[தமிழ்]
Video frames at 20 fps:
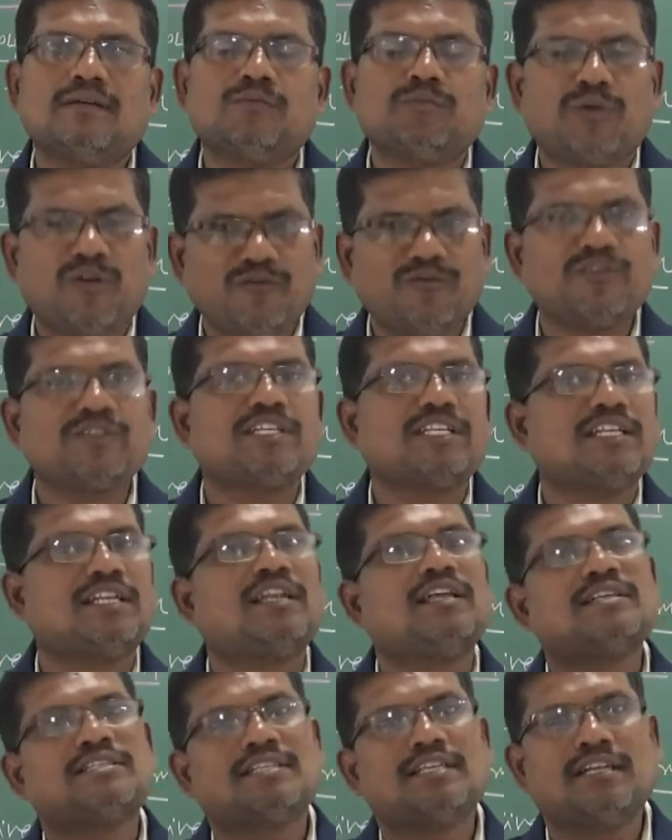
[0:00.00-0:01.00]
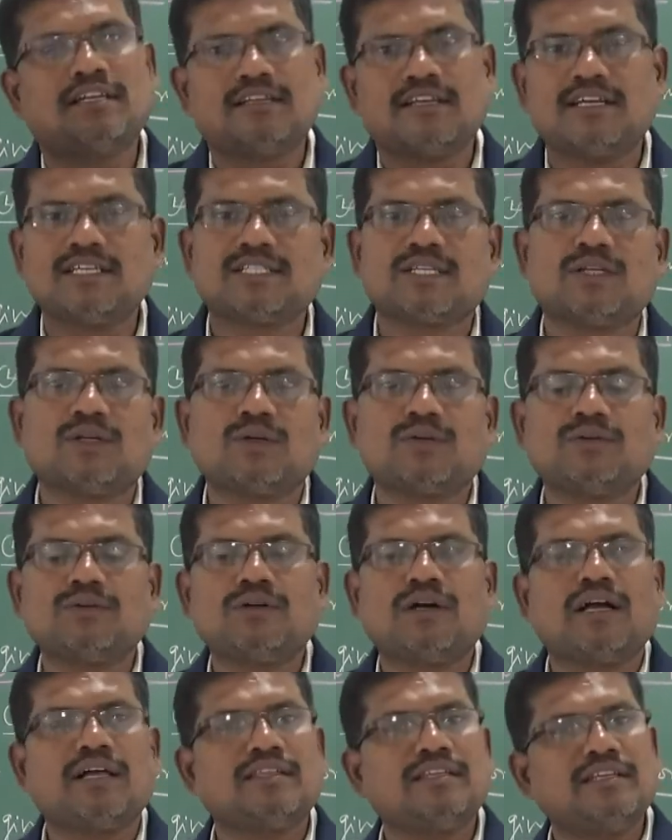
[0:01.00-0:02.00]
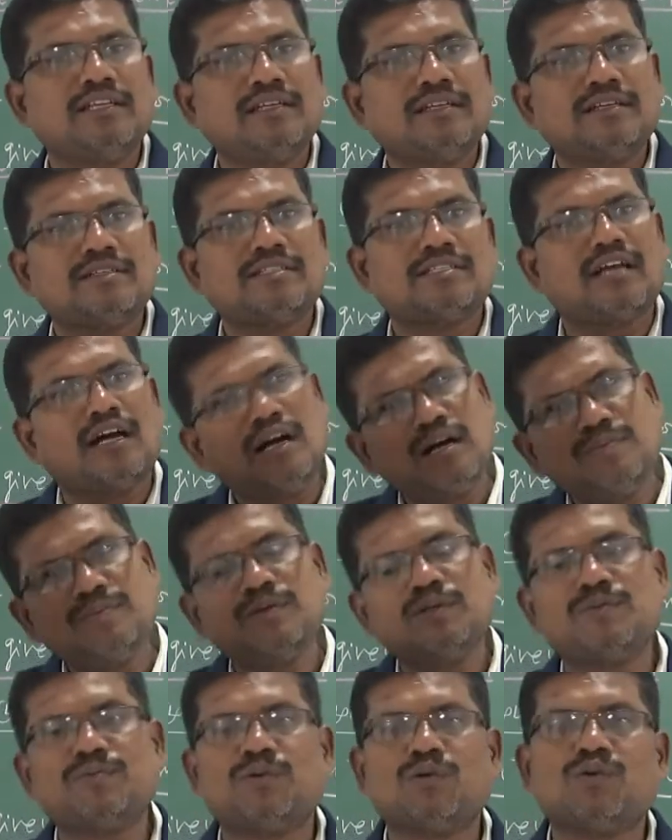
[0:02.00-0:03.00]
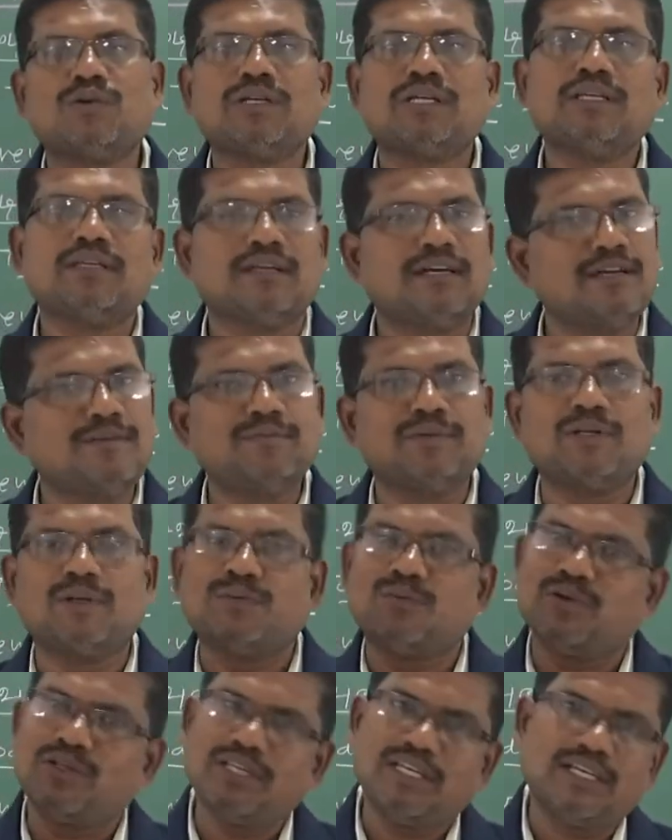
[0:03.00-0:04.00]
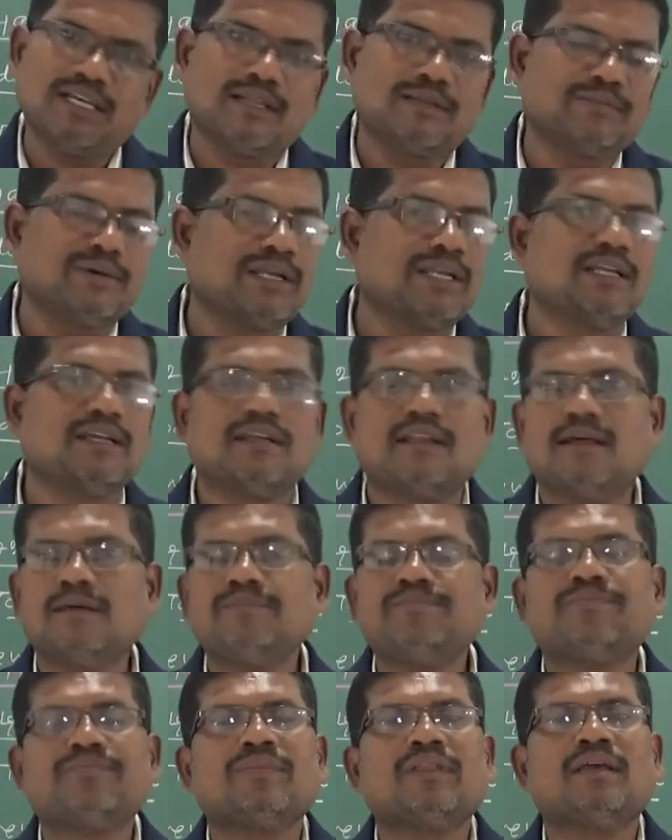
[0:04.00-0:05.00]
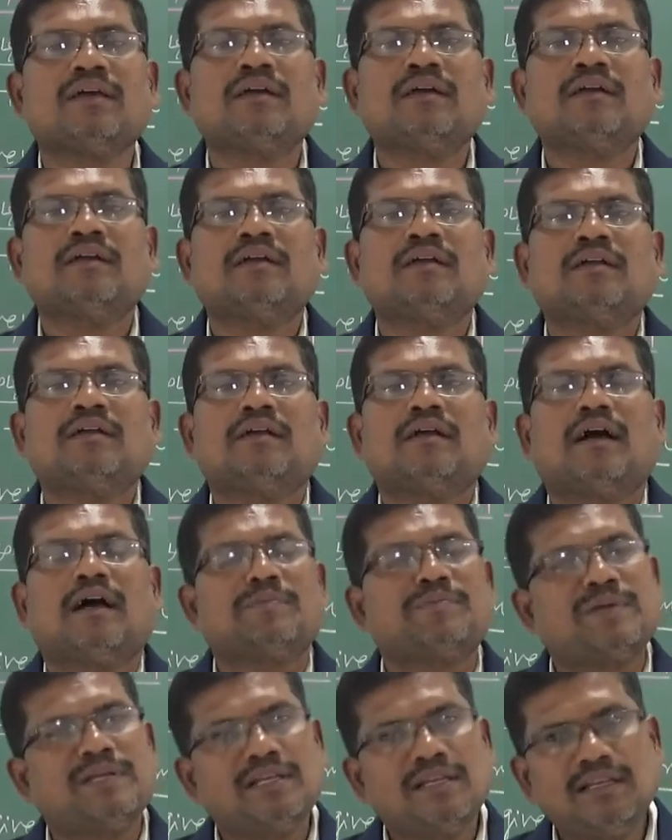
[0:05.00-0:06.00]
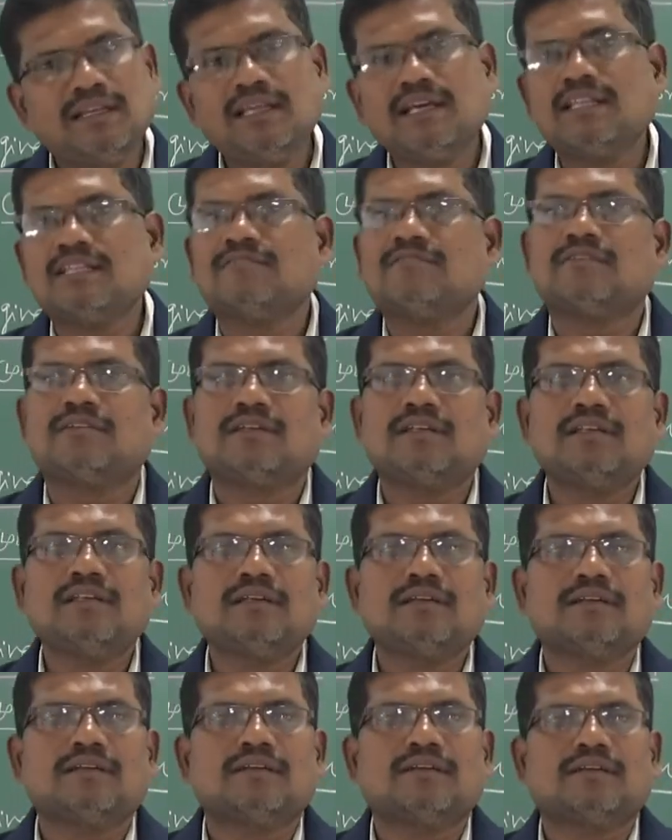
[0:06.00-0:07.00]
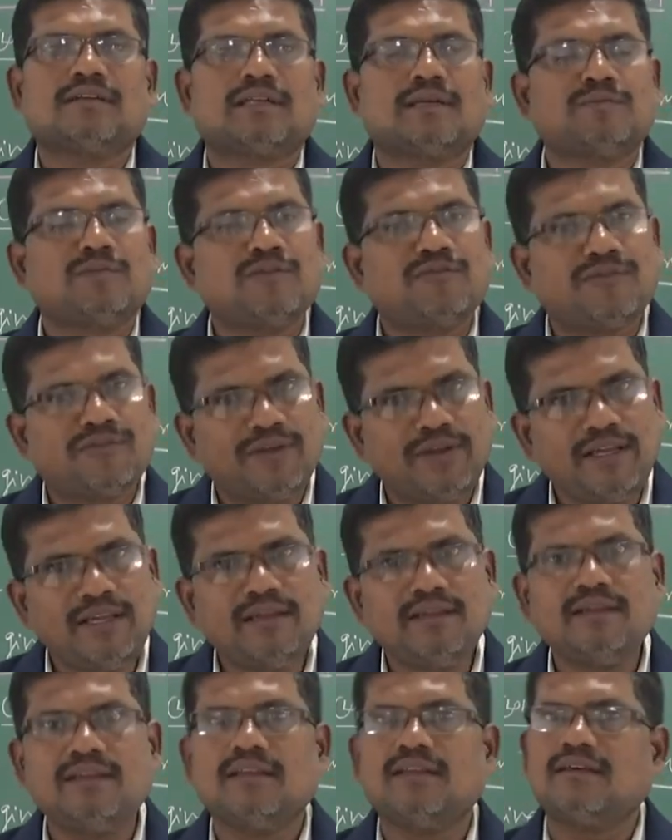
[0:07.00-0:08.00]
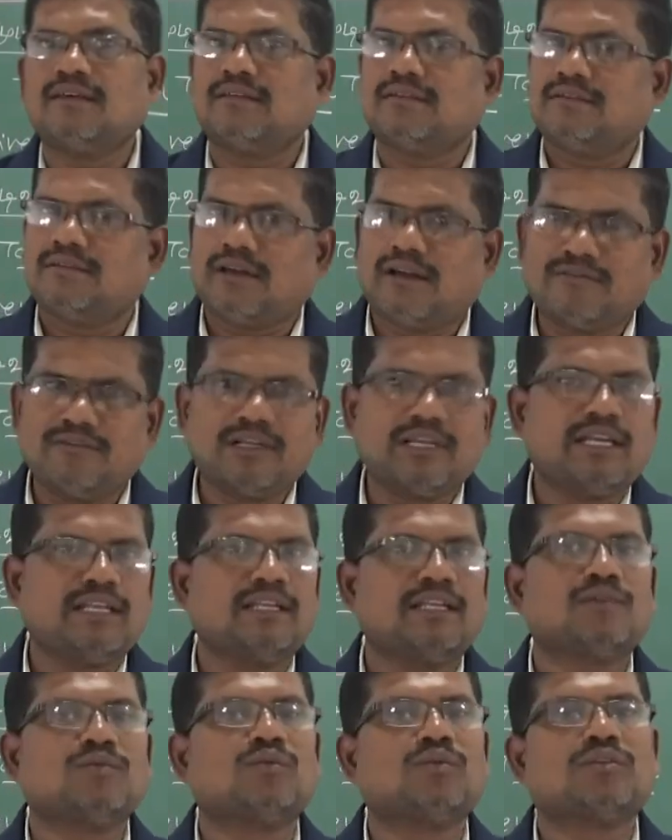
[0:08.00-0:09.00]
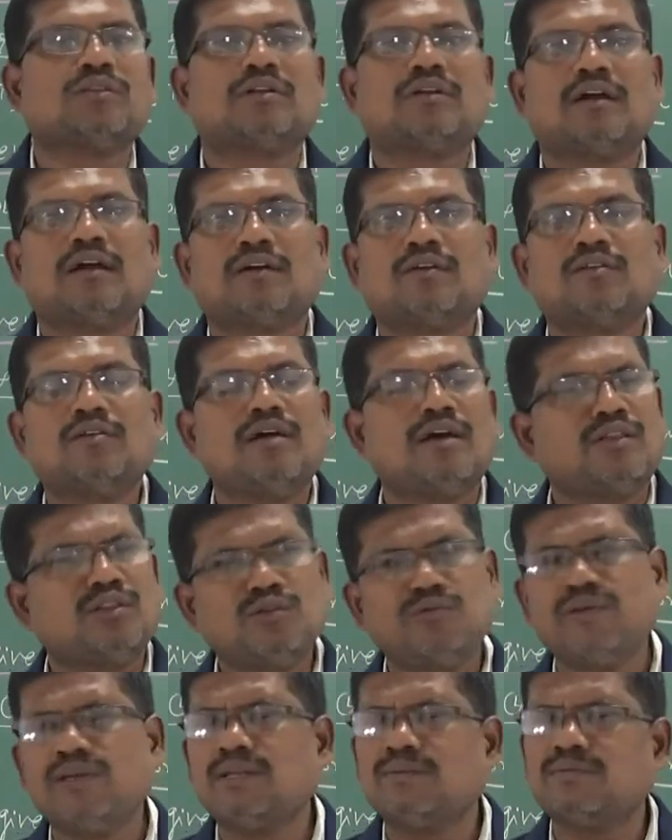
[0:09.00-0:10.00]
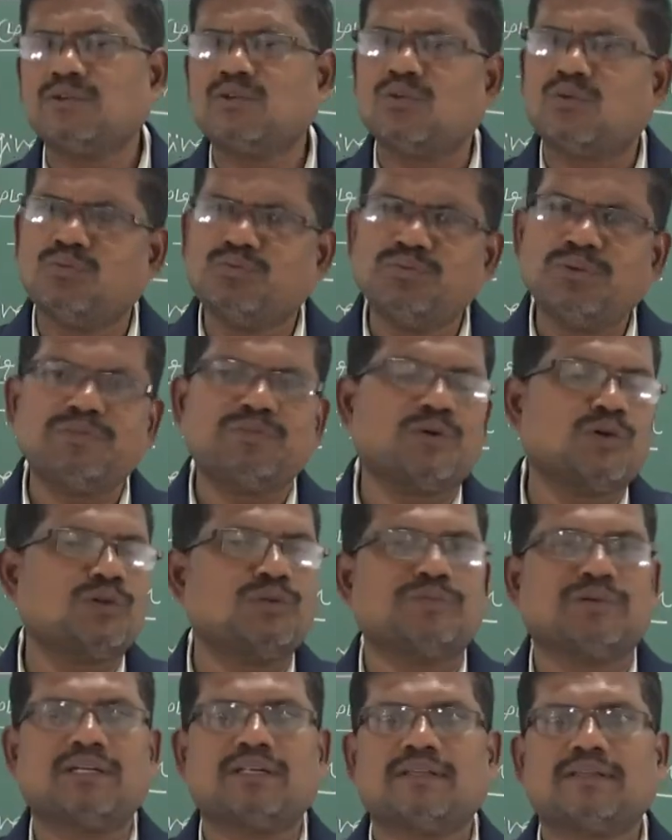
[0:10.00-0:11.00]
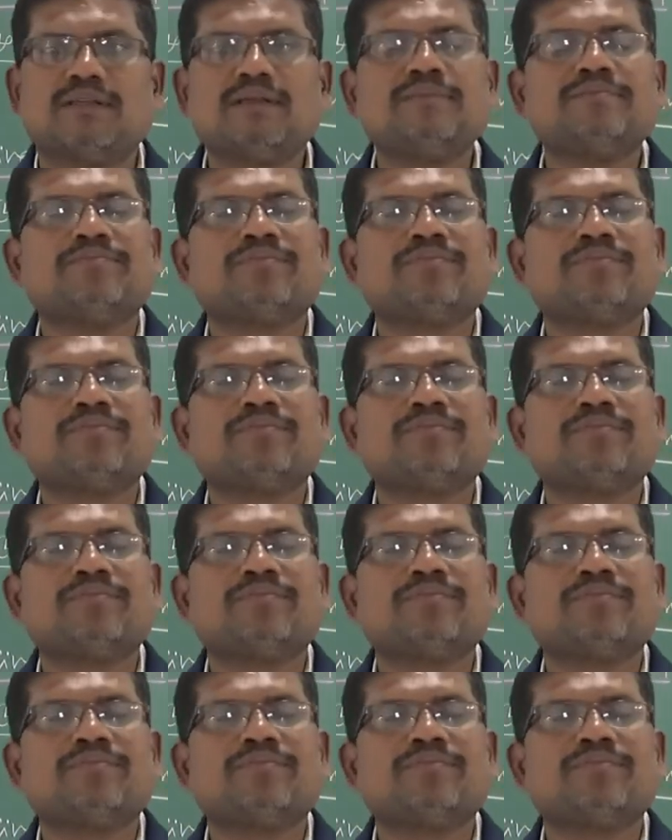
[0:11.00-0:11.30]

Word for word: ப்ரொஃபஷனலாக சில டாஸ்க் இருக்கும் அது நீங்கள் ஜாபுக்கு போய் ஏர்ன் பண்ணும்போது நீங்கள் அதை பண்ணிக்கலாம் அப்படி இல்லாதவர்கள் நம்ம ஃப்ரீயில் அவங்க என்ன கொடுத்துருக்காங்களோ அதுவே நமக்கு ரொம்ப போதுமானது